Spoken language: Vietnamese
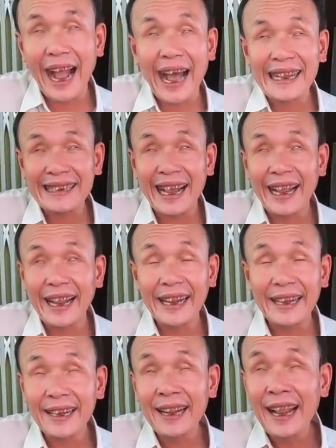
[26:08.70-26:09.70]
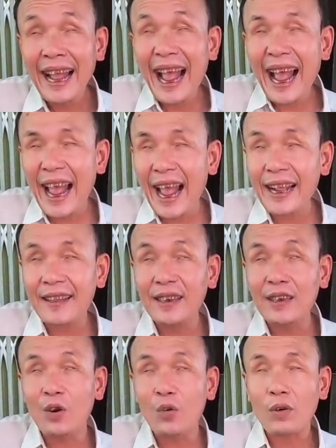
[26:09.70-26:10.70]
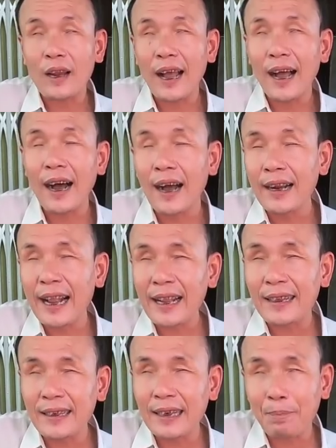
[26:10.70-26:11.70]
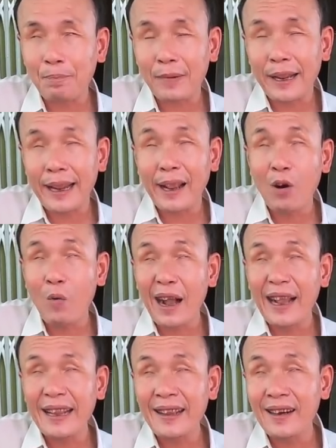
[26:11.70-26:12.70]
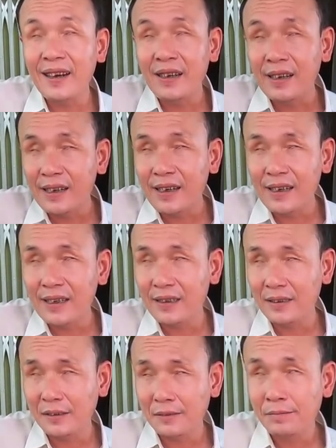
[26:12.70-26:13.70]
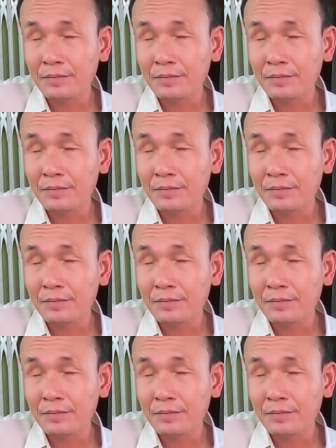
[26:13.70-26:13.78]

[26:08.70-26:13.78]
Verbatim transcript: đã xây hát dưới cuộc đời hát dưới khắp nẻo quê hương